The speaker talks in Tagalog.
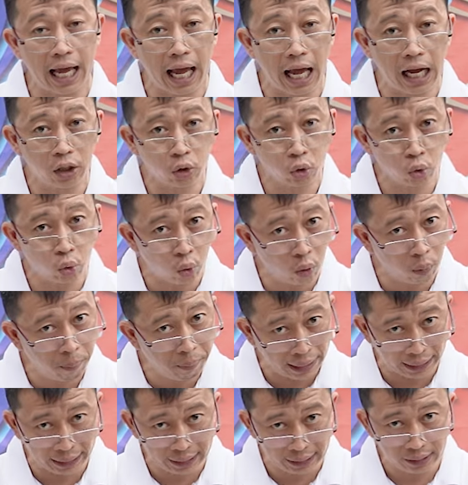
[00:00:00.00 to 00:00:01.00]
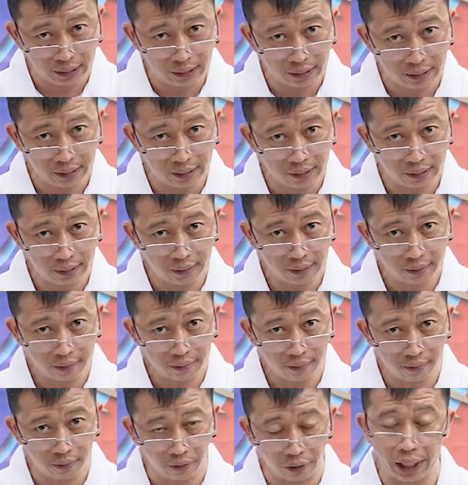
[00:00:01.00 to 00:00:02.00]
ang tubig.
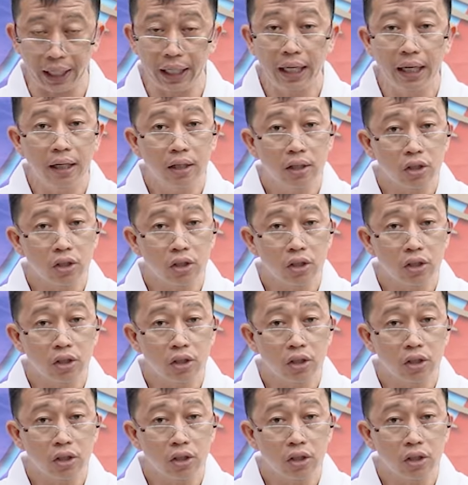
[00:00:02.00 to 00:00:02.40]
Okay?